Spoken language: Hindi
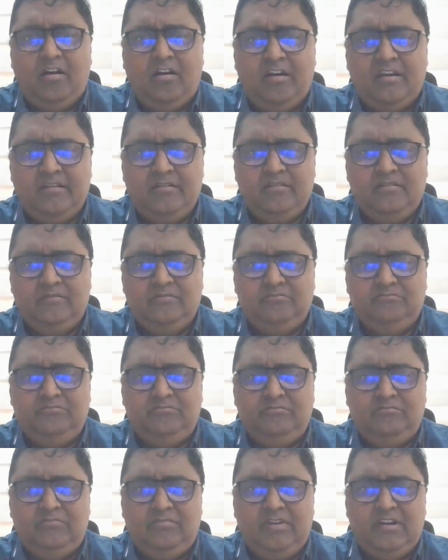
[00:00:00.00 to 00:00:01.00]
और
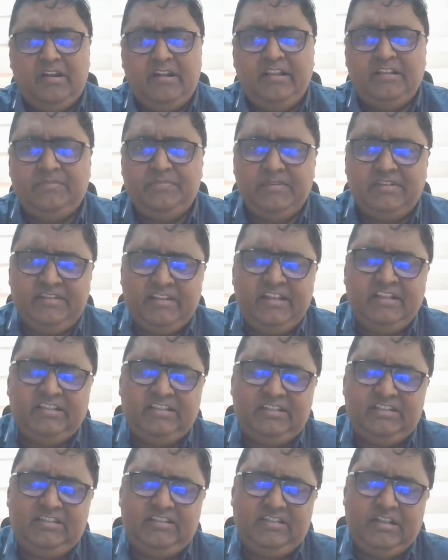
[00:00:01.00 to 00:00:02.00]
इस
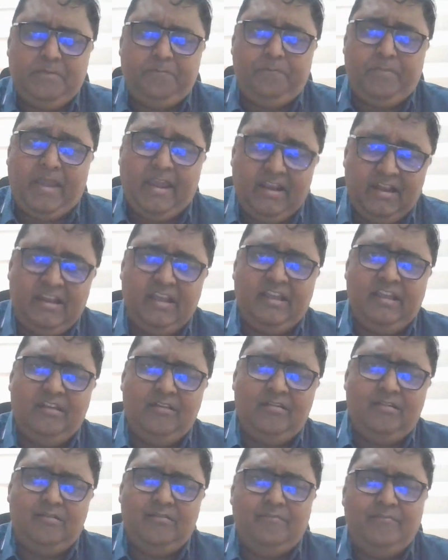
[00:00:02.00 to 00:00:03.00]
बिजनेस से पहले
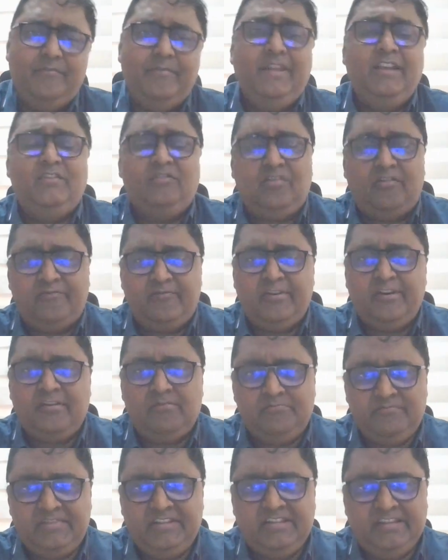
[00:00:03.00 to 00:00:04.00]
मेरी सॉफ्टवेयर
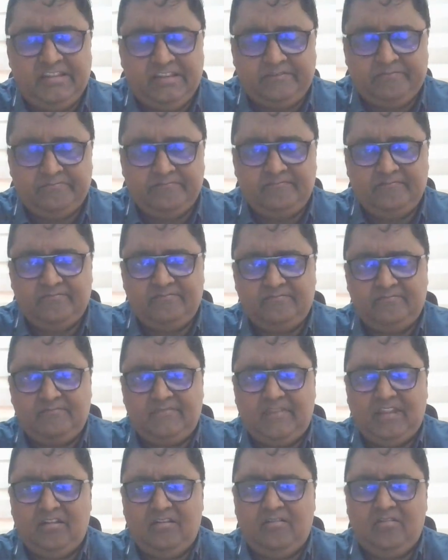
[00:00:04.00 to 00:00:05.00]
कंपनी थी
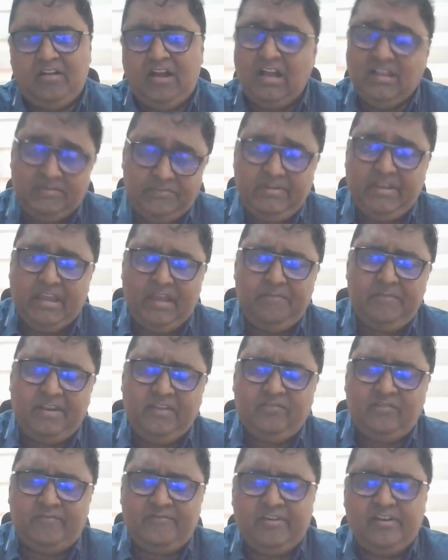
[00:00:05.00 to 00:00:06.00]
और आज भी है
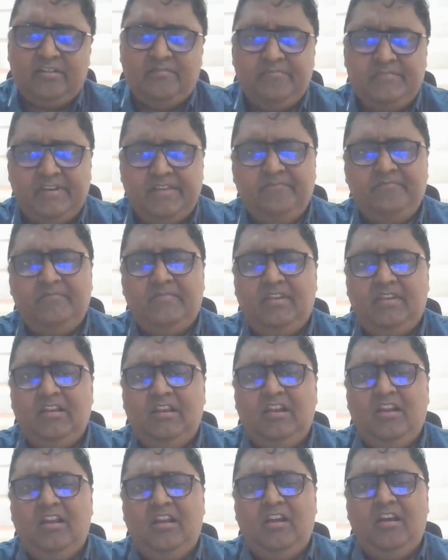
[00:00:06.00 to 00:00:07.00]
मेरी सॉफ्टवेयर कंपनी
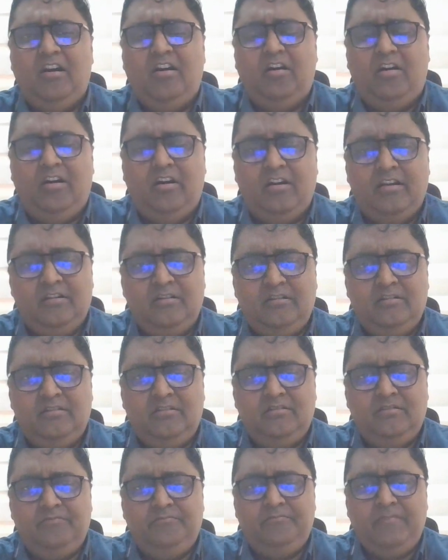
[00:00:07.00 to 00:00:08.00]
और
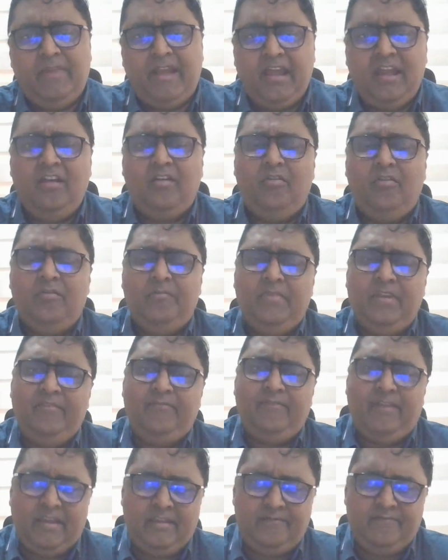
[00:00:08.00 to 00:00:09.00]
मैं और मेरी
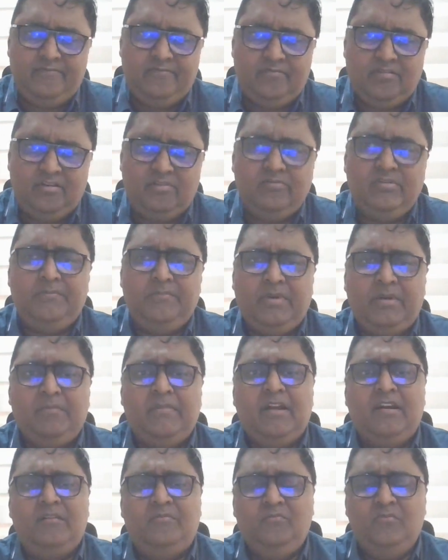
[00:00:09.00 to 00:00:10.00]
वाइफ अवनी
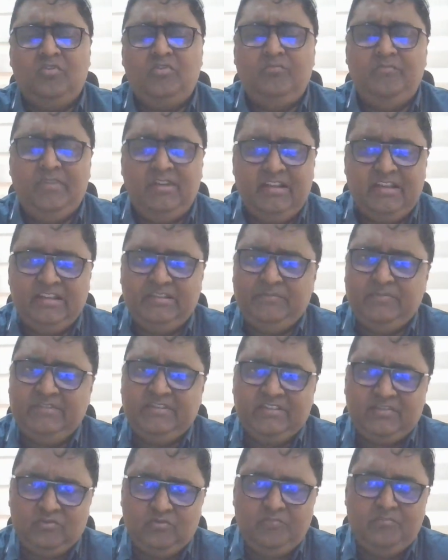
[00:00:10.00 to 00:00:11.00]
परमार हम दोनों मिलकर इस
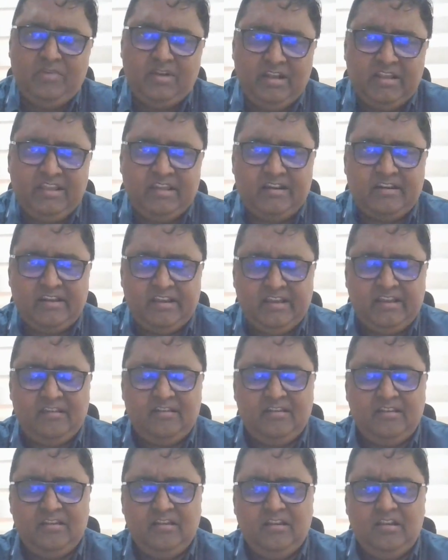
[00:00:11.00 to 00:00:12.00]
बिज़नेस को बिल्ड कर रहे
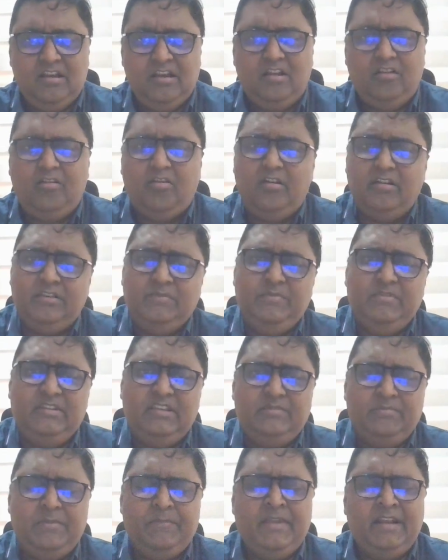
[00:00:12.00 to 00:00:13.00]
हैं और इस
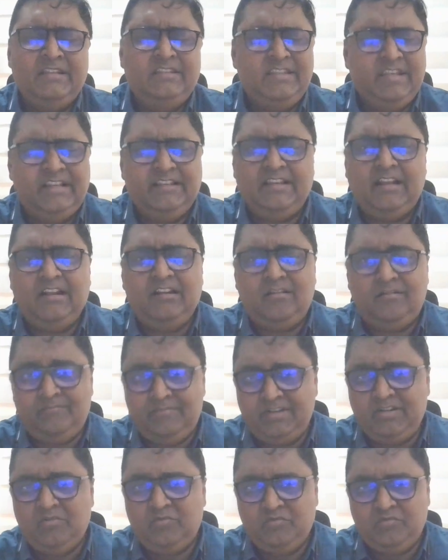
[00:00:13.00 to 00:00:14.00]
बिज़नेस में मेरे छः साल
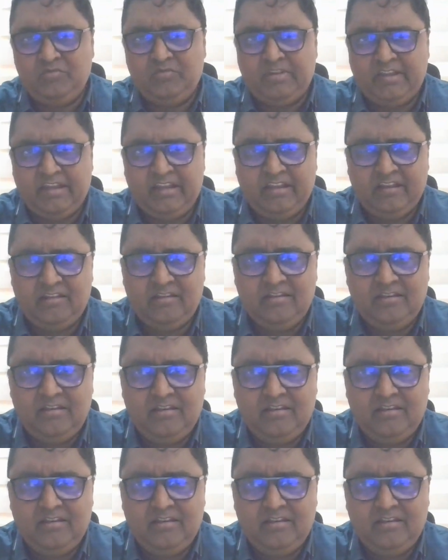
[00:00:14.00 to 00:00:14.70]
कंप्लीट हो चुके हैं